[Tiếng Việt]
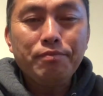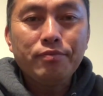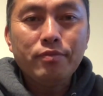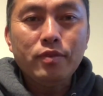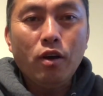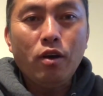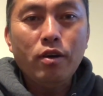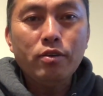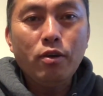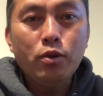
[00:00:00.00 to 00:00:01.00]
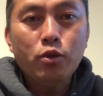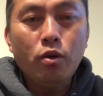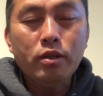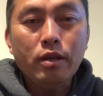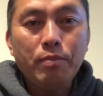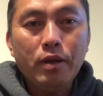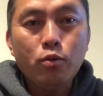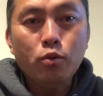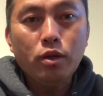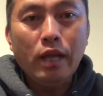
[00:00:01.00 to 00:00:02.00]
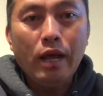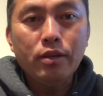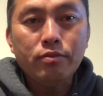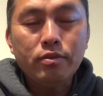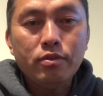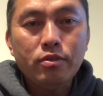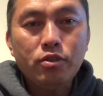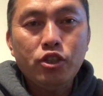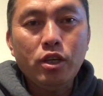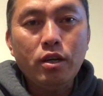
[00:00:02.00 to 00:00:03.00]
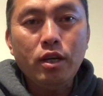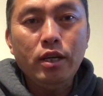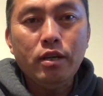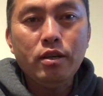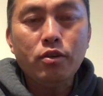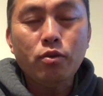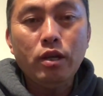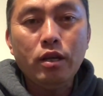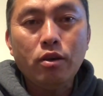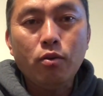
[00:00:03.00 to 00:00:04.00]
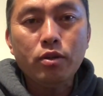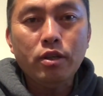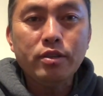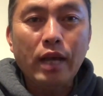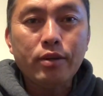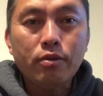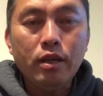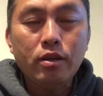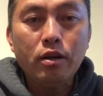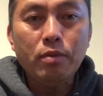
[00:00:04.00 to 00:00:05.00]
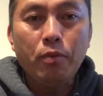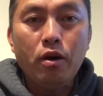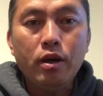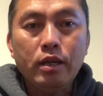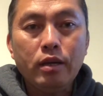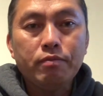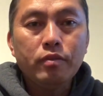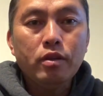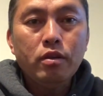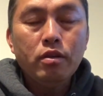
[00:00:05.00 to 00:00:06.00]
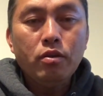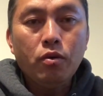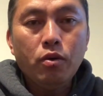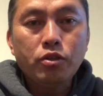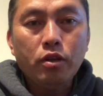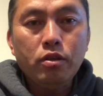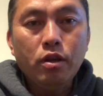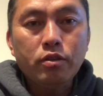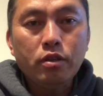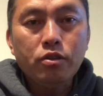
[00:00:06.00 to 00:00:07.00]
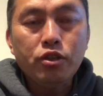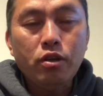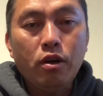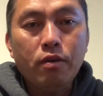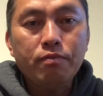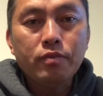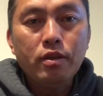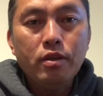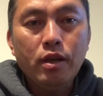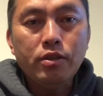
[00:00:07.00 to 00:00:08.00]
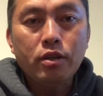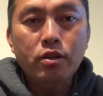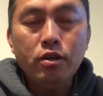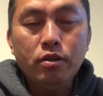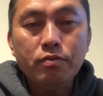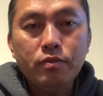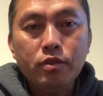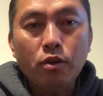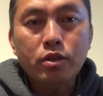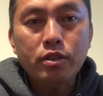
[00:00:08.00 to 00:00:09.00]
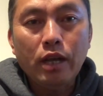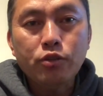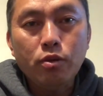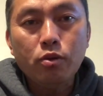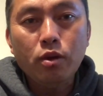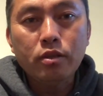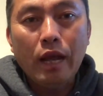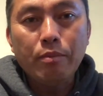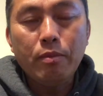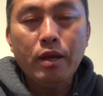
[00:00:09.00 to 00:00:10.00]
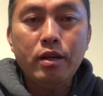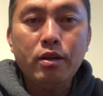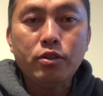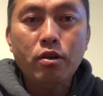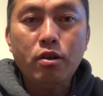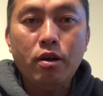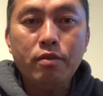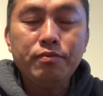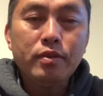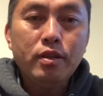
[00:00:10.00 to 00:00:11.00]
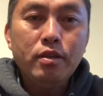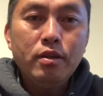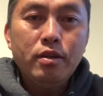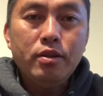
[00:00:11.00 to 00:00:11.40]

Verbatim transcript: tê cho nhau hỗ chùa về tê cô tuột thả xiếc tì nên nó đâu này còn ua chơi xá đâu này còn này bỏ thì ô sao tì giờ sao tì chỉ giờ em cử thông lý sky chùa tua thảm mê lên nó chọc co